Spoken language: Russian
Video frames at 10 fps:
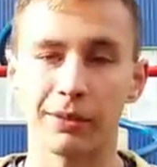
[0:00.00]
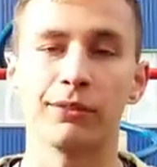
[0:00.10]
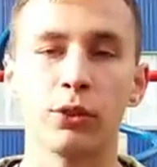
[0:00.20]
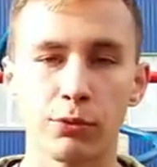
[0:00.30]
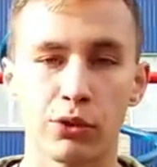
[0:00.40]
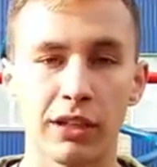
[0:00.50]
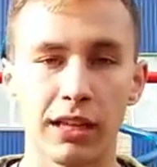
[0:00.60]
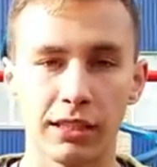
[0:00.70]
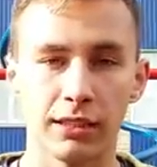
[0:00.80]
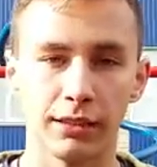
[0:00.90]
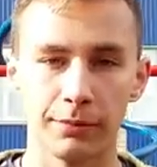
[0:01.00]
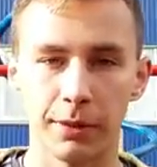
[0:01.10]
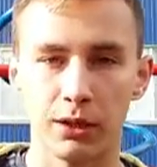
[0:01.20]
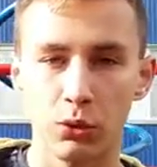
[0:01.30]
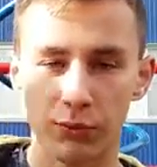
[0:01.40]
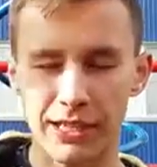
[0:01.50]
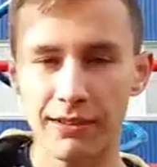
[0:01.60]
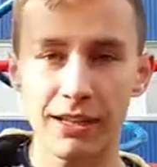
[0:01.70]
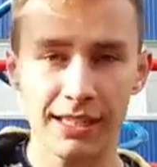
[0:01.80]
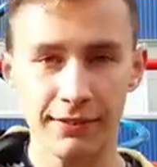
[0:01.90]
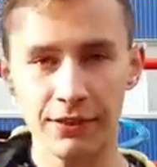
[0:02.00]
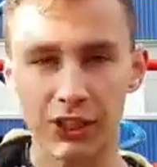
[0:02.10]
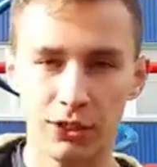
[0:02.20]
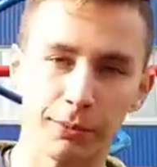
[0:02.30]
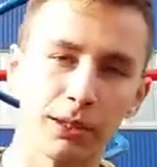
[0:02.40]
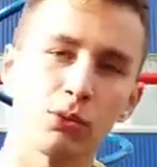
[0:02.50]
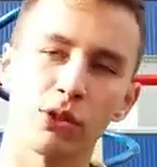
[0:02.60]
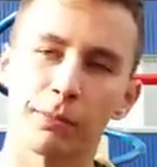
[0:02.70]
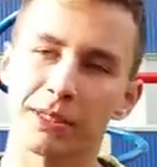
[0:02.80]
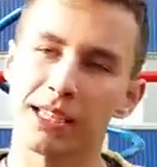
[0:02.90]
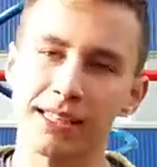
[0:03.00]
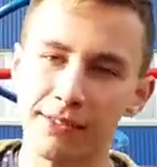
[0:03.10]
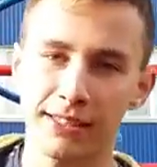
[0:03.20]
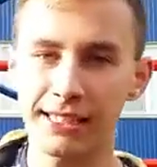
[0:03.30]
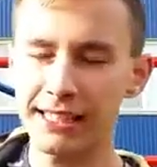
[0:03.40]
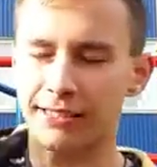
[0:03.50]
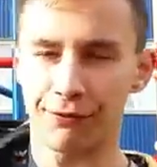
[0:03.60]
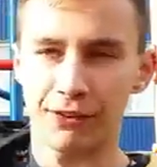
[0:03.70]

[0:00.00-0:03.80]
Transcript: именно в том, что я не могу взорваться выше. Мне нужно пытаться взлететь